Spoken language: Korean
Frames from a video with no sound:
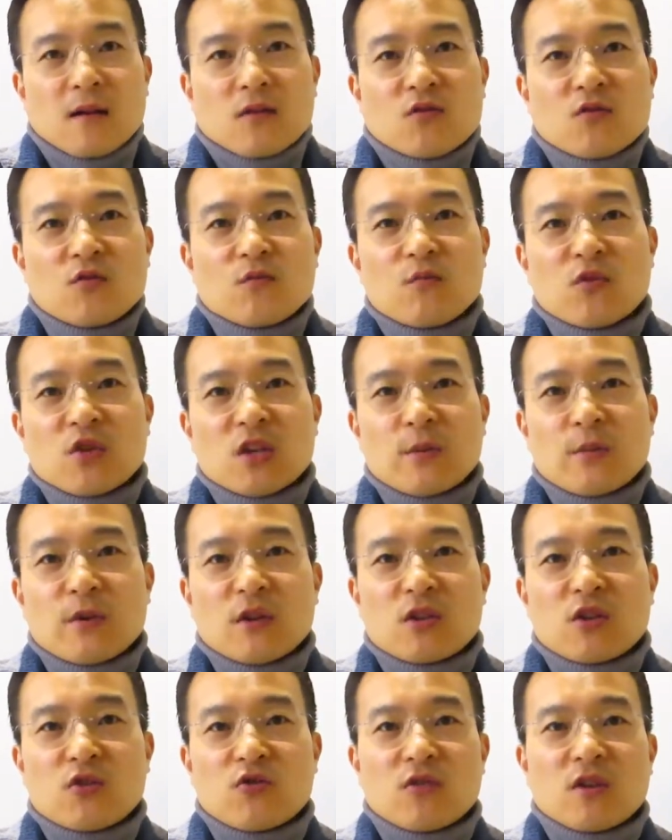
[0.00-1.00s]

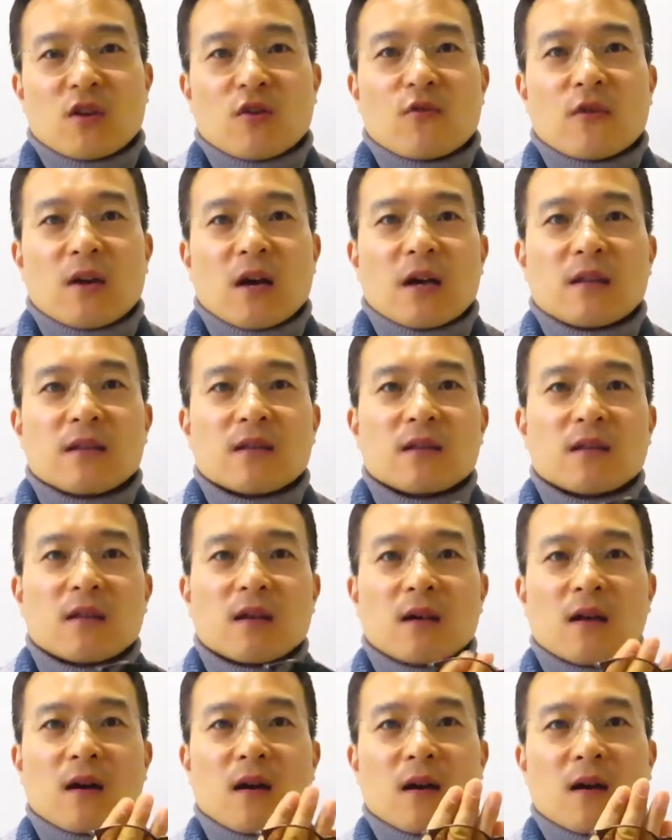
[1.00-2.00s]
눈부심을 줄이기 위한
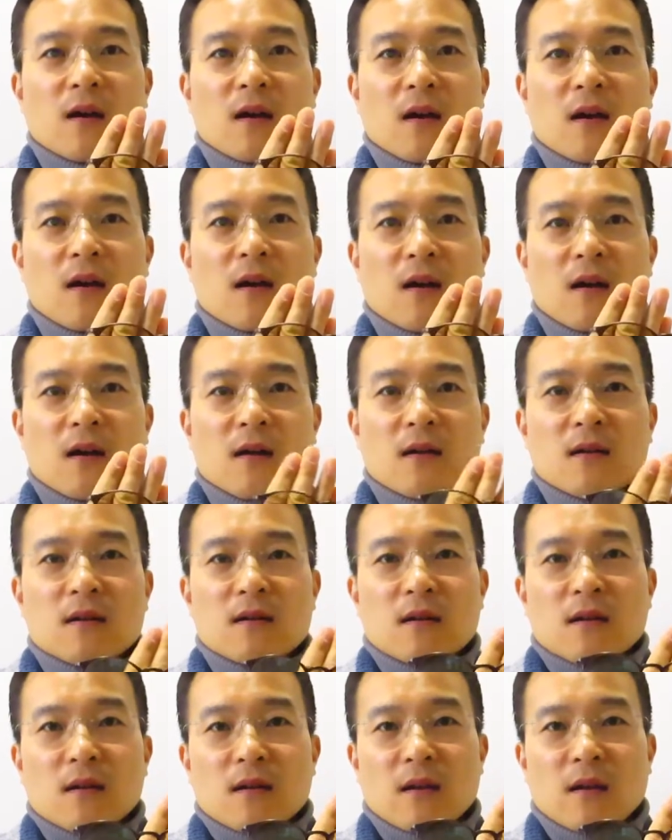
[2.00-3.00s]
제 컬러
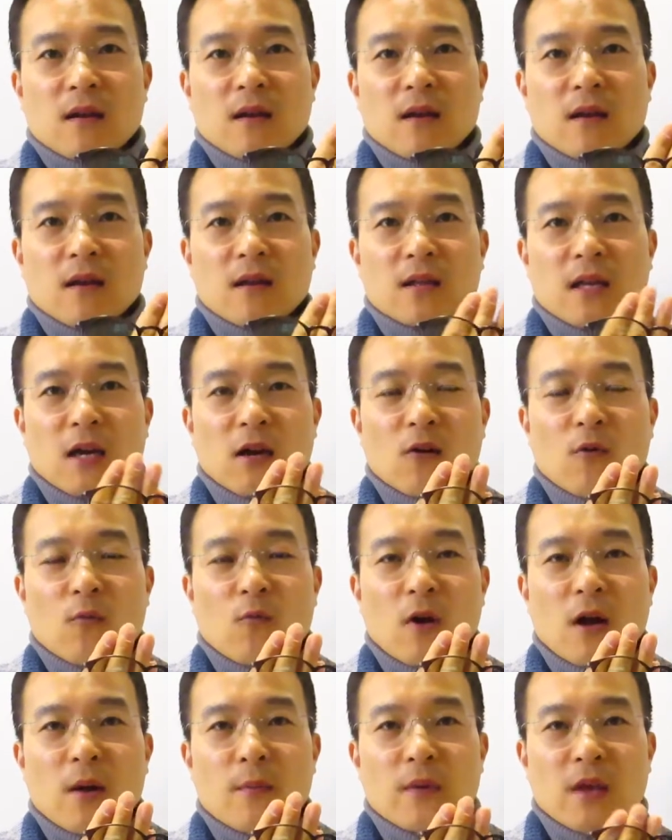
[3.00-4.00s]

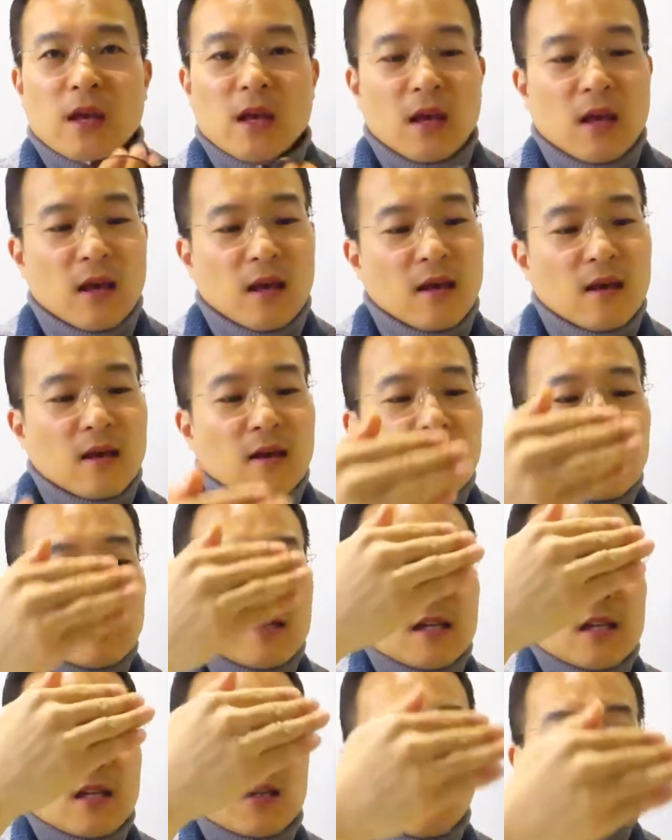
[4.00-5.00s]
작업과 함께
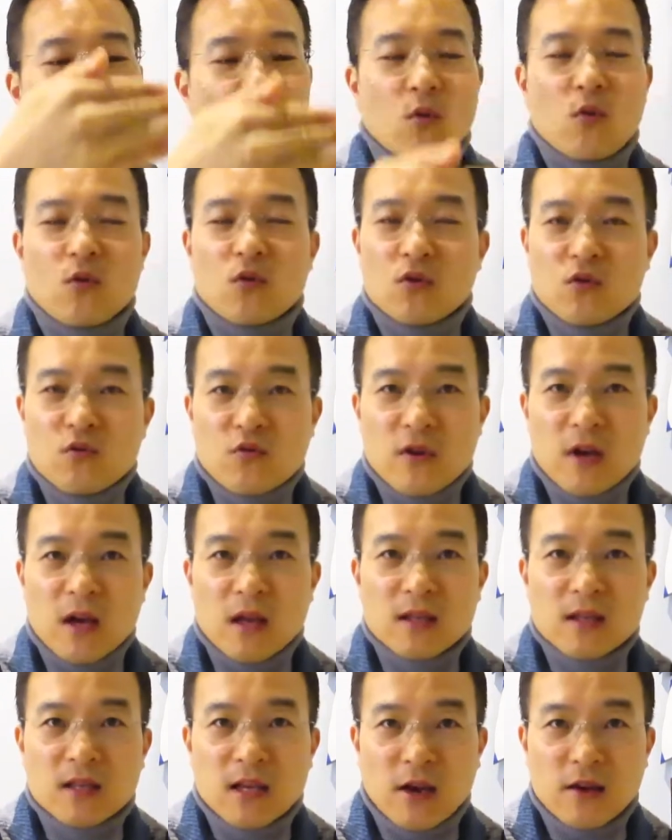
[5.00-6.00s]
시력 보호를
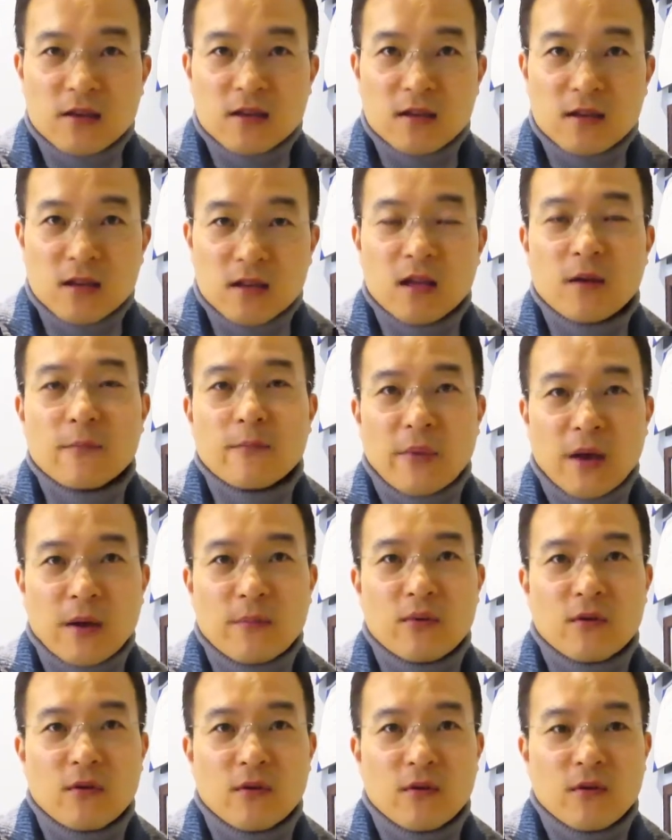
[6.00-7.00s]
위한 자외선 차단
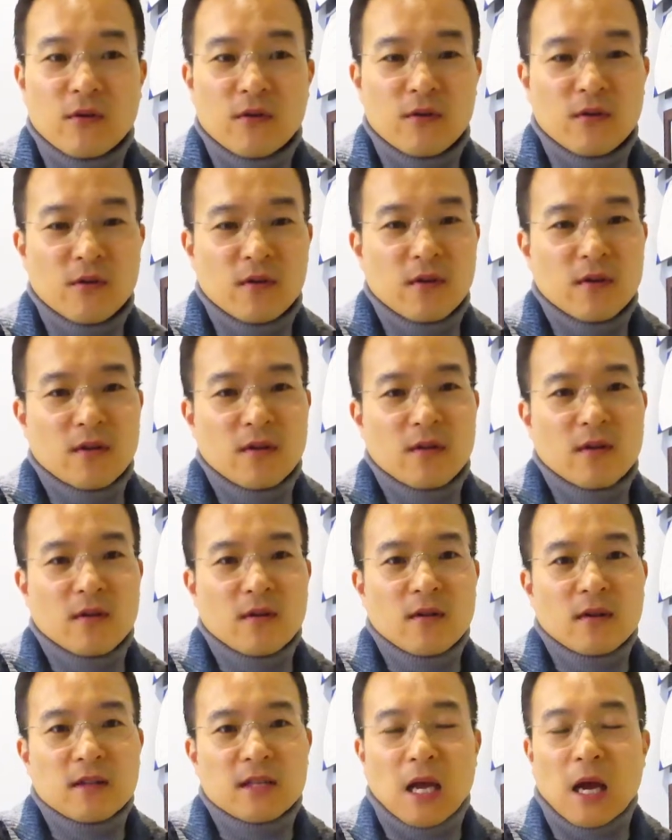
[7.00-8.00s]
100%
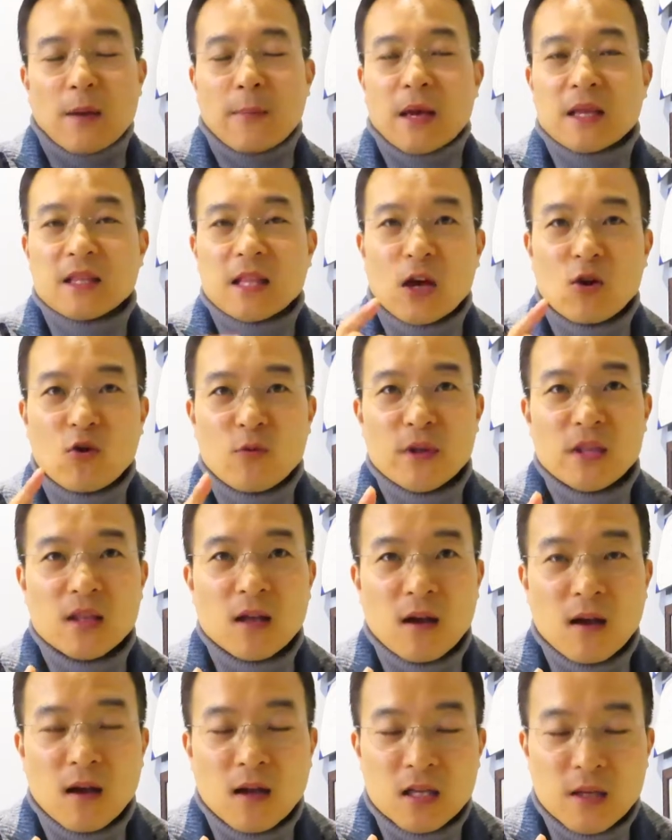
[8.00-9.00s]

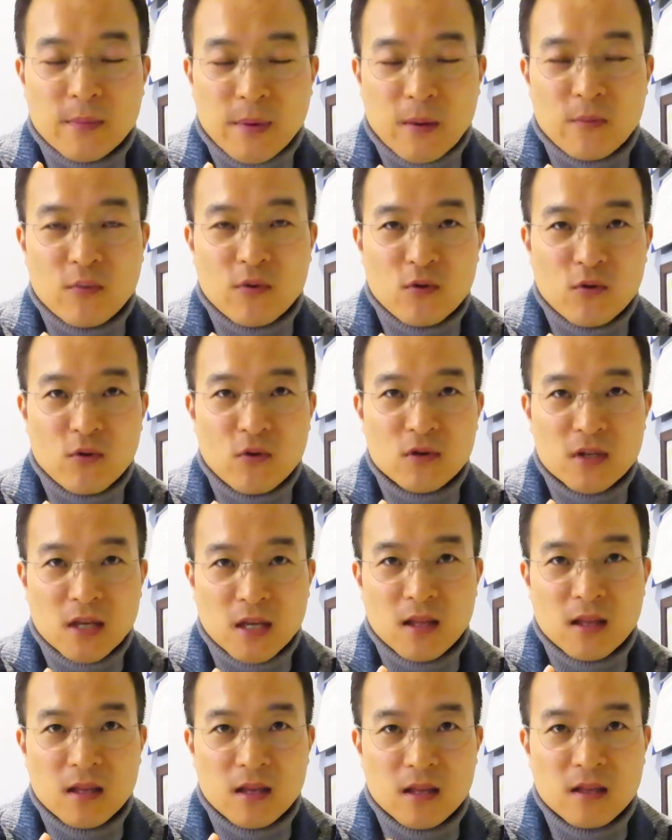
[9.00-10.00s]
400나노미터까지 100%
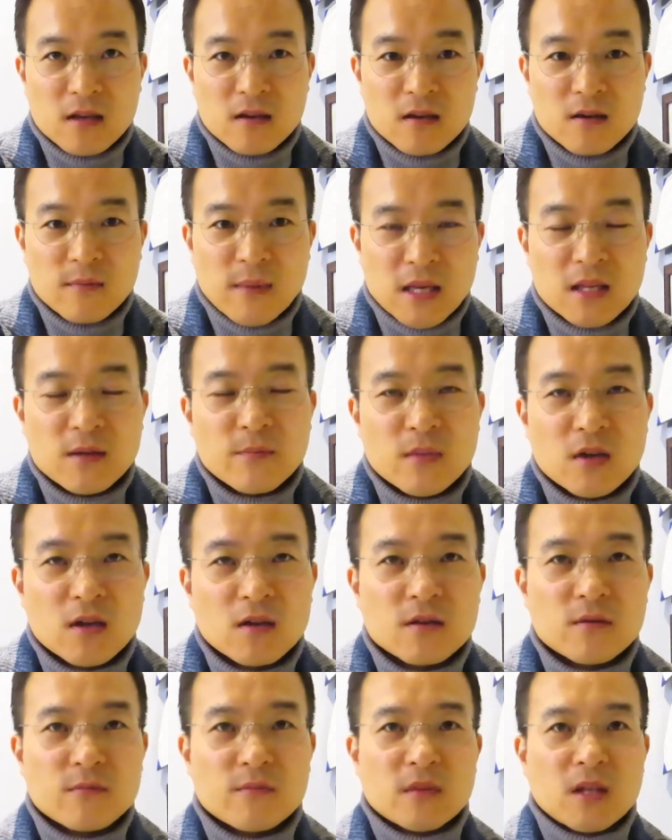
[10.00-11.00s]
차단 기능을
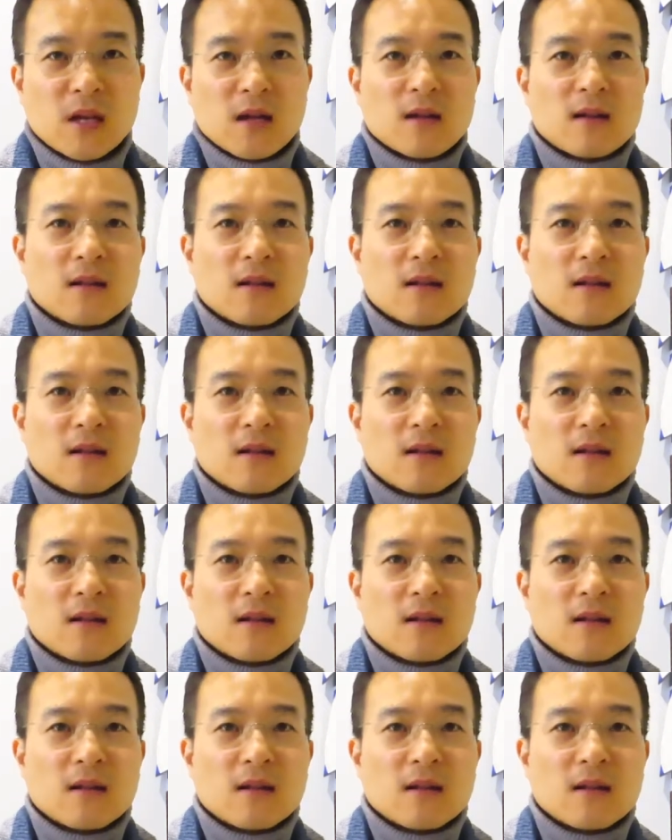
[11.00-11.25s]
말씀드렸습니다.